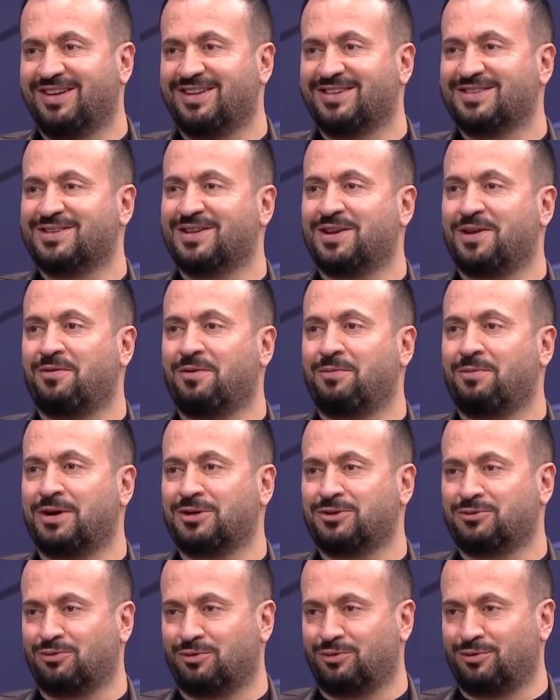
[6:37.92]
sınava
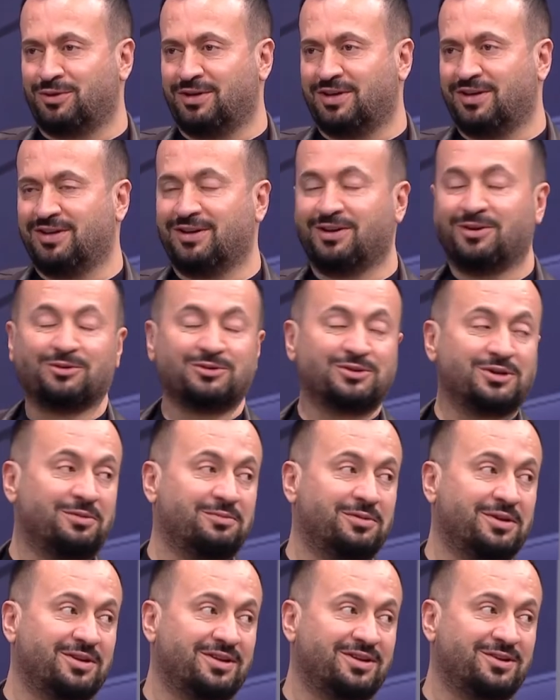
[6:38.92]
başvuruda.
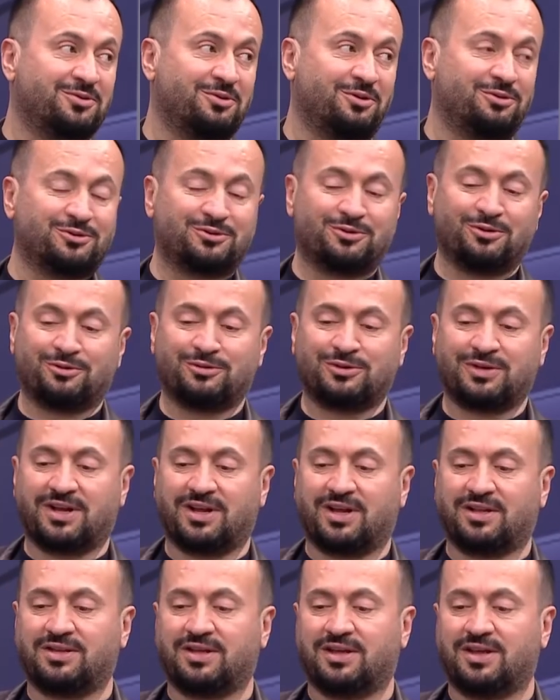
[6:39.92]
Hocamla konuşuyoruz
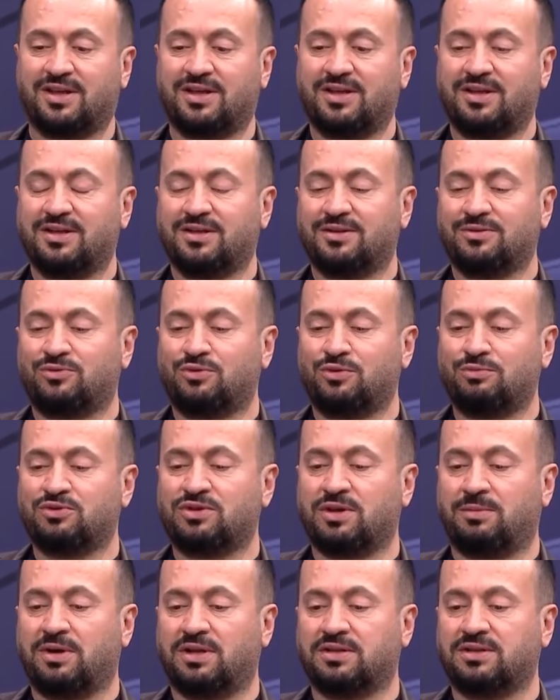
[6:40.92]
herhalde tüm
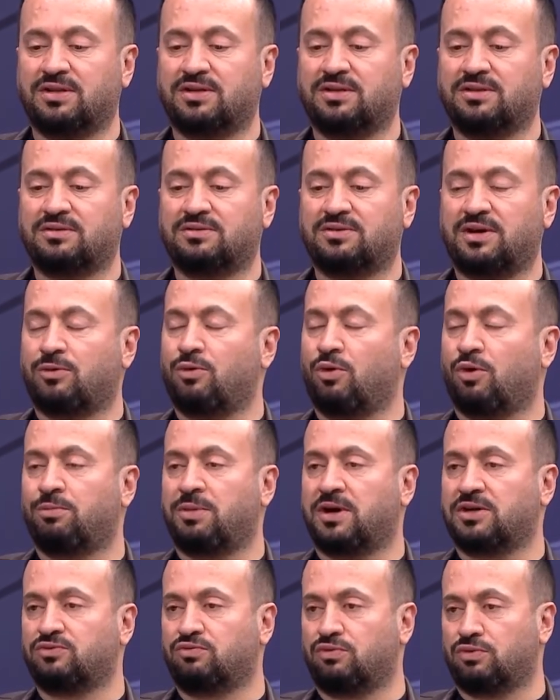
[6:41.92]
zamanların rekor
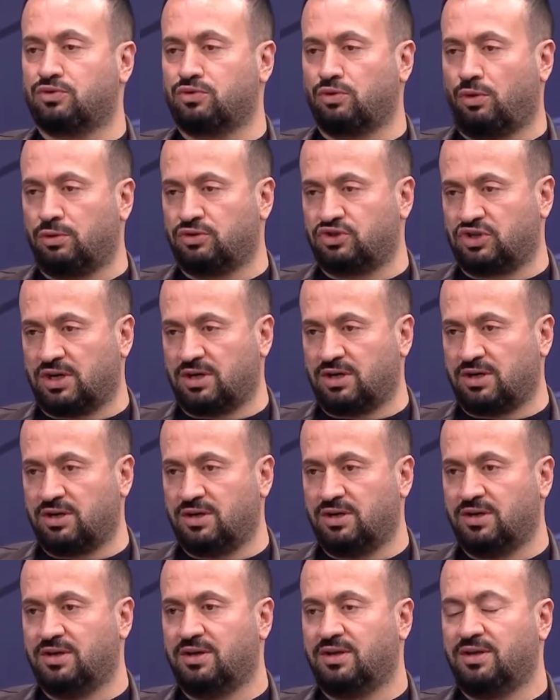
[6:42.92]
başvurusu olacak.
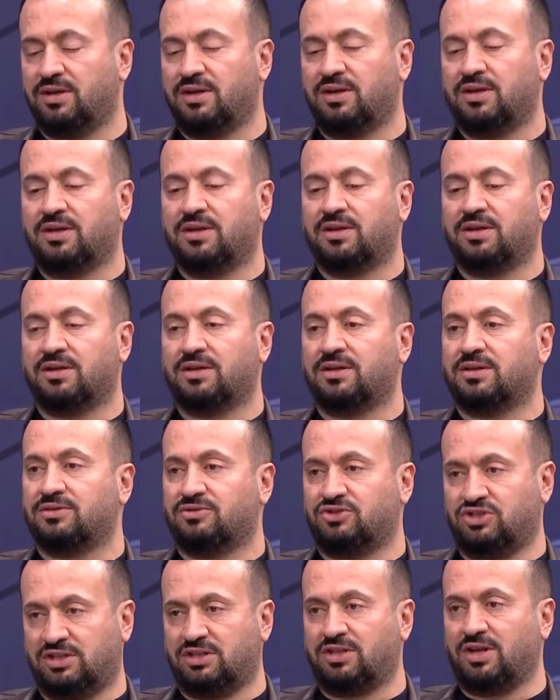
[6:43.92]
E,
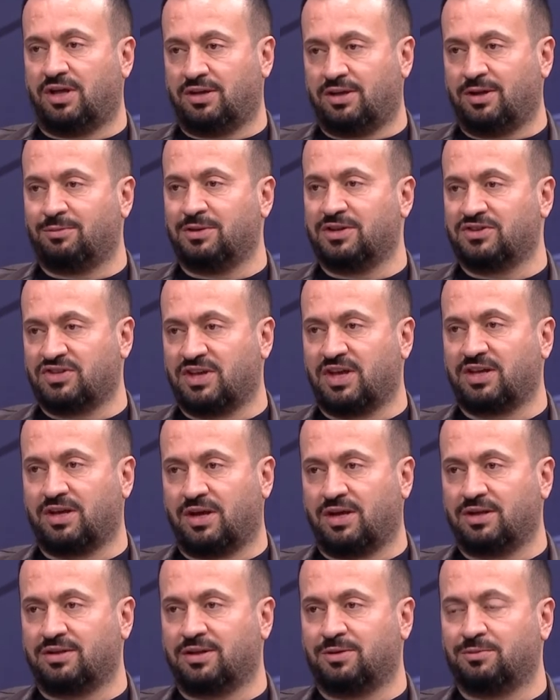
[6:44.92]
ciddi anlamda sayı
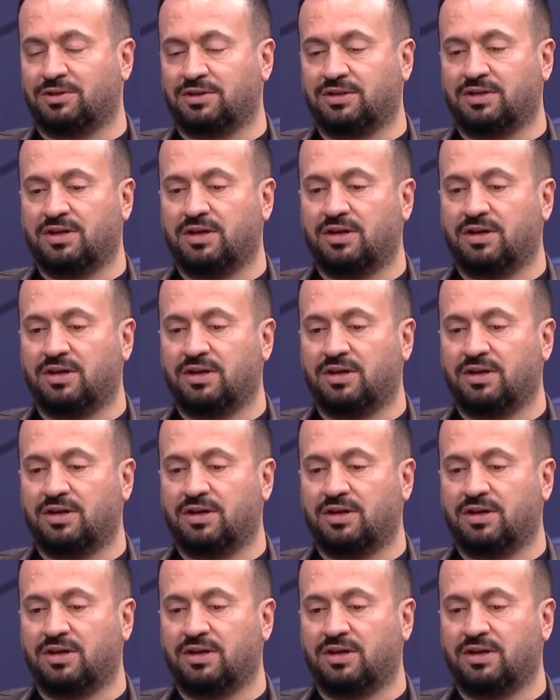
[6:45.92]
anlamında.